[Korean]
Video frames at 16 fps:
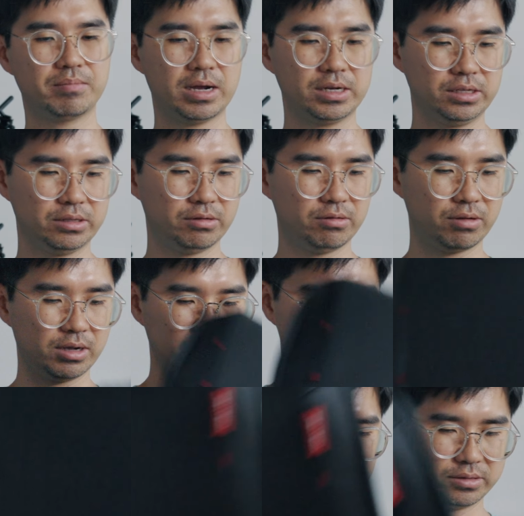많이 들어가게
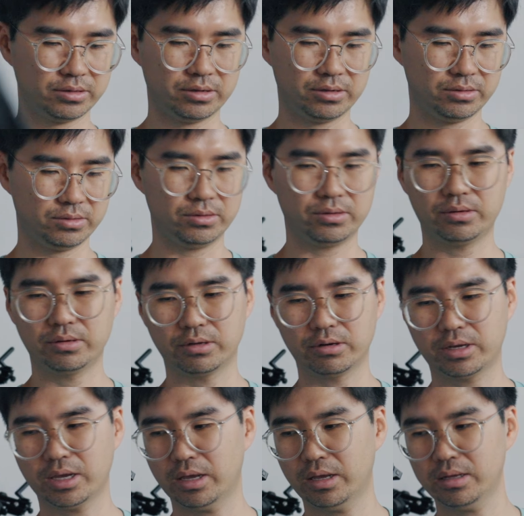생겼어요. 어,
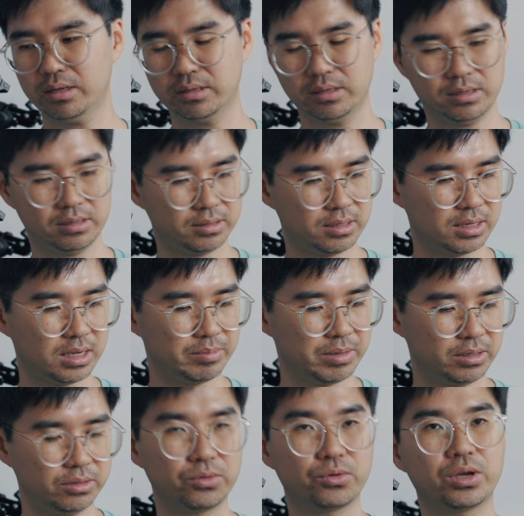이렇게 일단
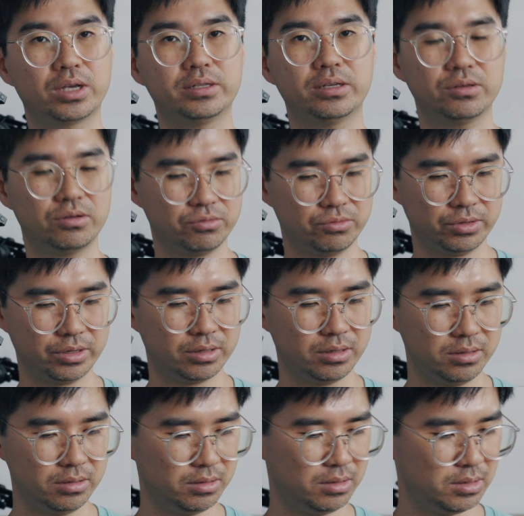가방은 이렇게
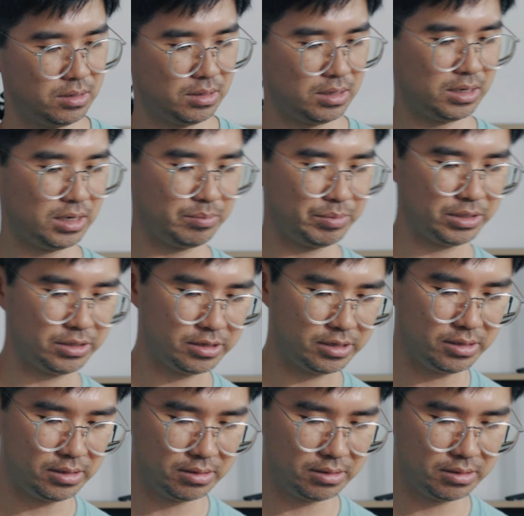생겼고요. 안에 비닐